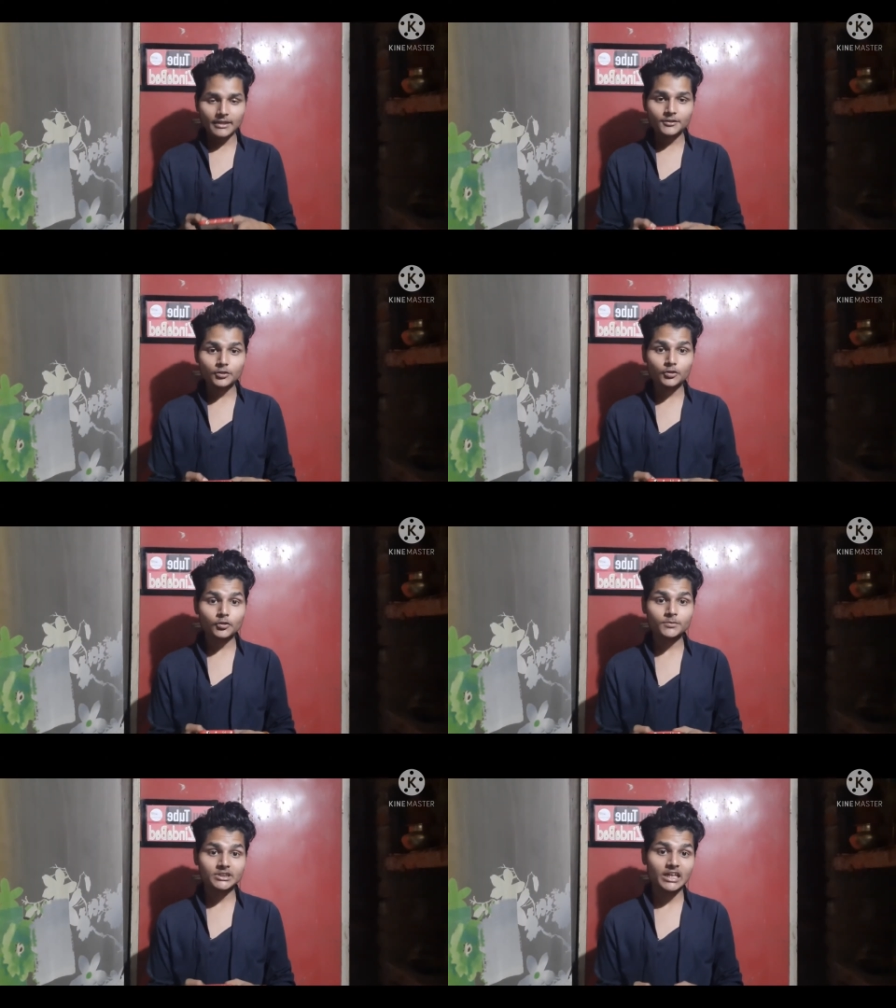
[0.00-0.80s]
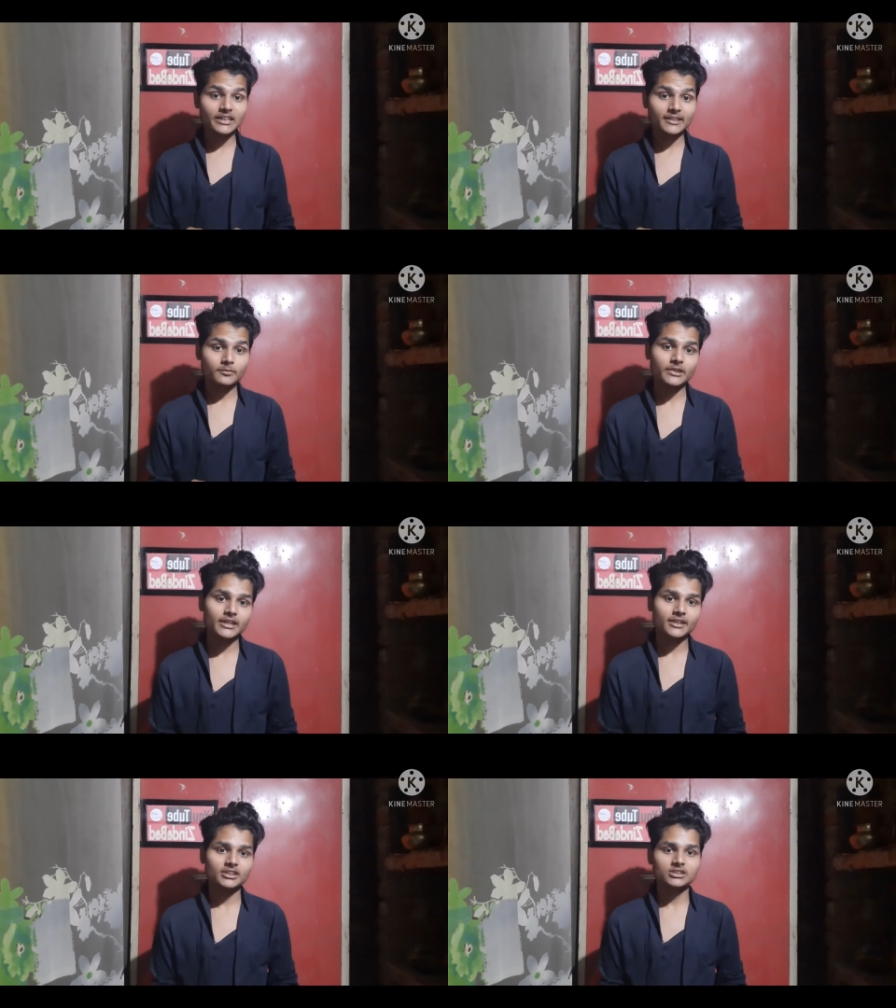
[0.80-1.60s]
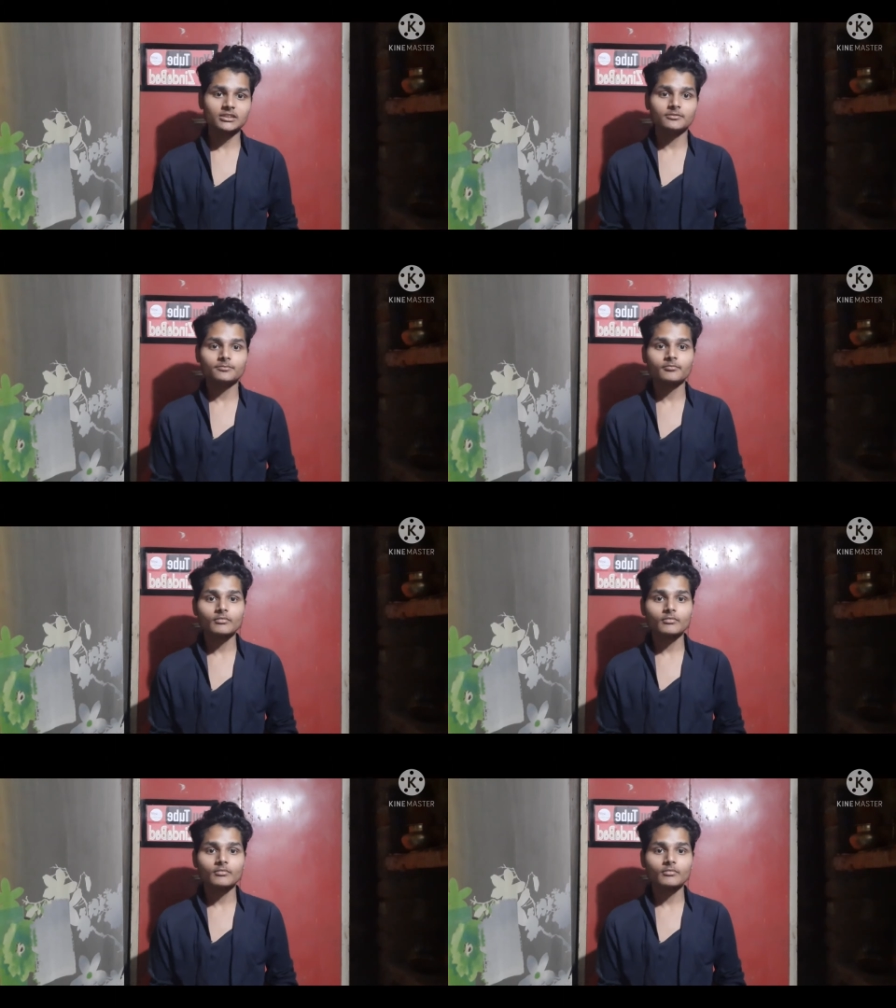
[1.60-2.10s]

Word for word: यूट्यूब चैनल टर्मिनेटेशन